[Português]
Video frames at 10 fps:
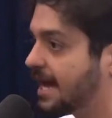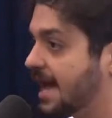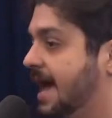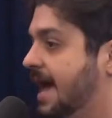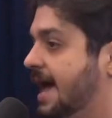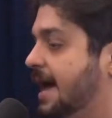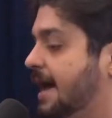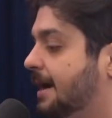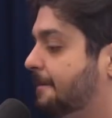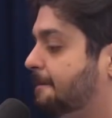
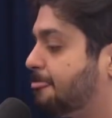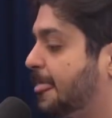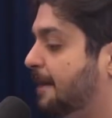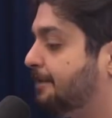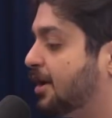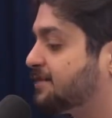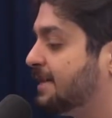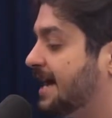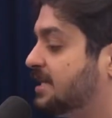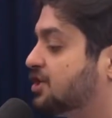É, a próxima
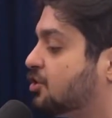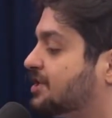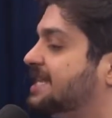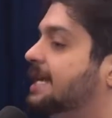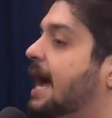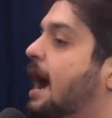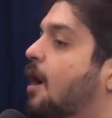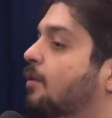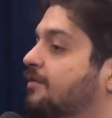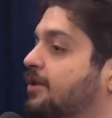rede
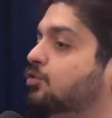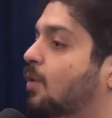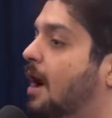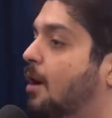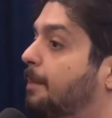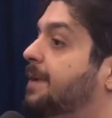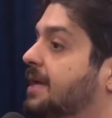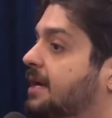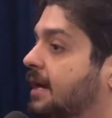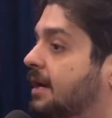social, virtual,
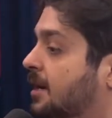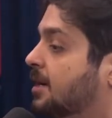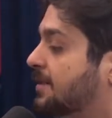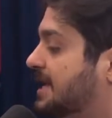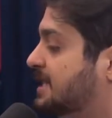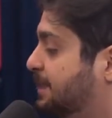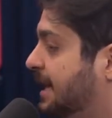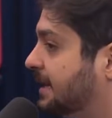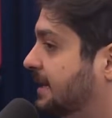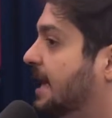pica, porque eles
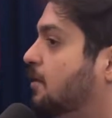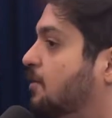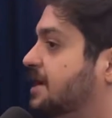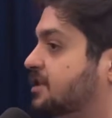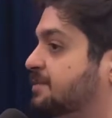perderam isso.